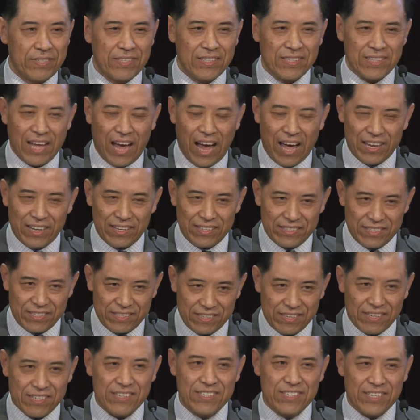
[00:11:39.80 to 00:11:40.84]
他
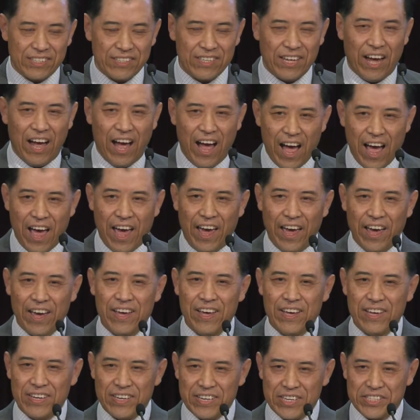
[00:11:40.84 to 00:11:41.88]
深深的爱
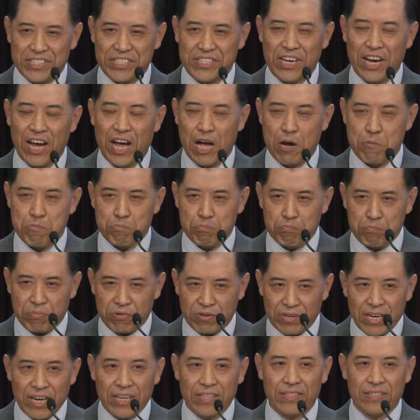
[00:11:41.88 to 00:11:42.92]
那些还不
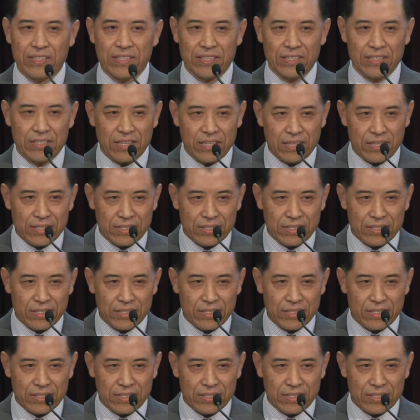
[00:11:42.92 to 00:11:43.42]
认得